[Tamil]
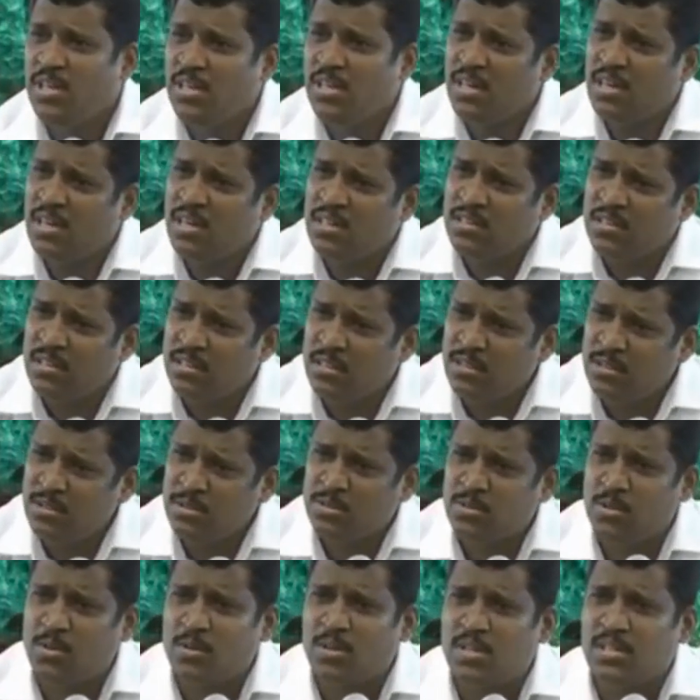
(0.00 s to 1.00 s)
முடியாதுன்னு
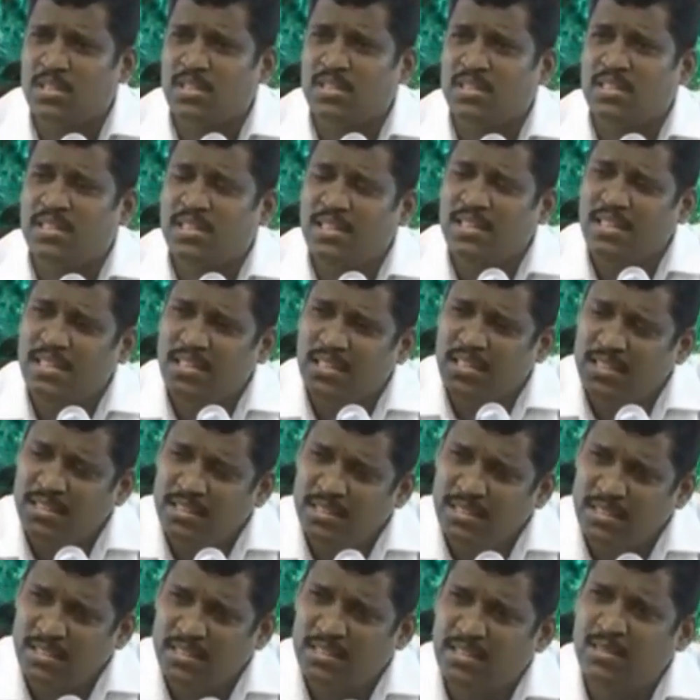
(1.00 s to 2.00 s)
சொல்கிறதுக்கு
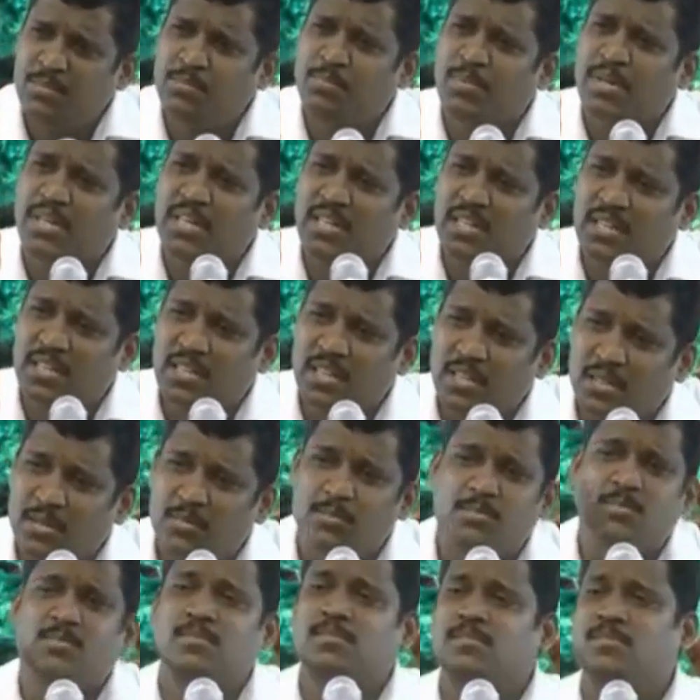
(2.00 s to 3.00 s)
எதுக்கு
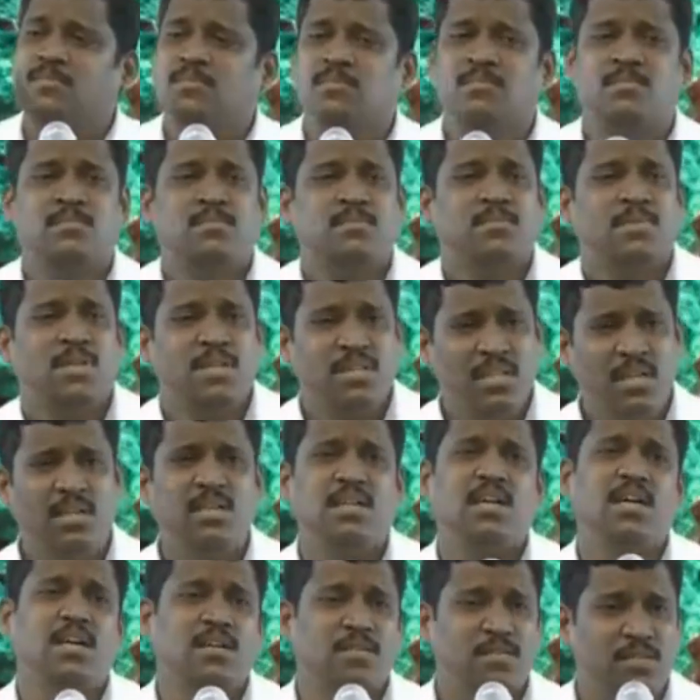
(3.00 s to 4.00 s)
படிக்கணும்
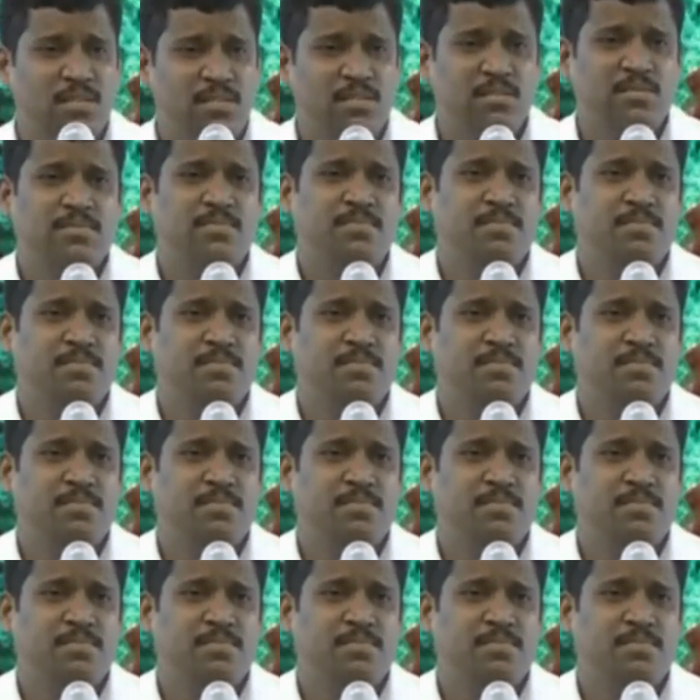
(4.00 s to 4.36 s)
இதான் கேள்வி